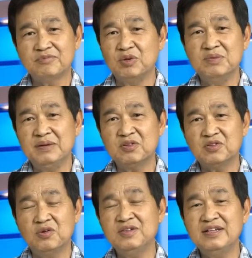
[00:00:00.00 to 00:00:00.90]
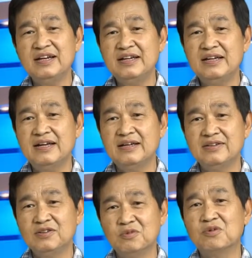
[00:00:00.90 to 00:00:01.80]
chuẩn bị một số những cái
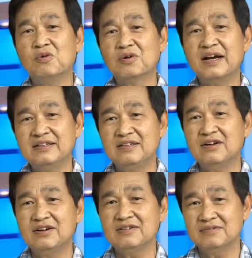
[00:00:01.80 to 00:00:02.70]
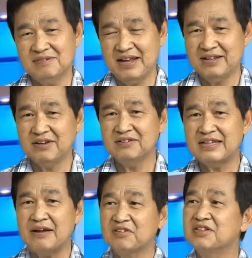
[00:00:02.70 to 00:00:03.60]
dụng cụ cần để
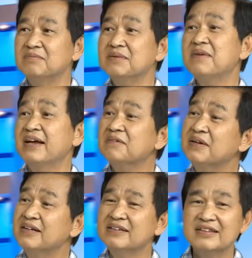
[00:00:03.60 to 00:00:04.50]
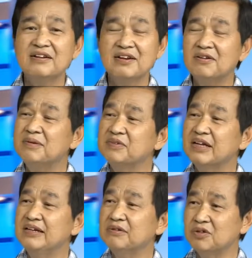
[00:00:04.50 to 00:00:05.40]
tạo ra sự mát mẻ cho mình, thì cái đó là một
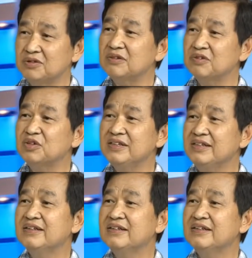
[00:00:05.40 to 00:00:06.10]
điều tốt trong cái chuyến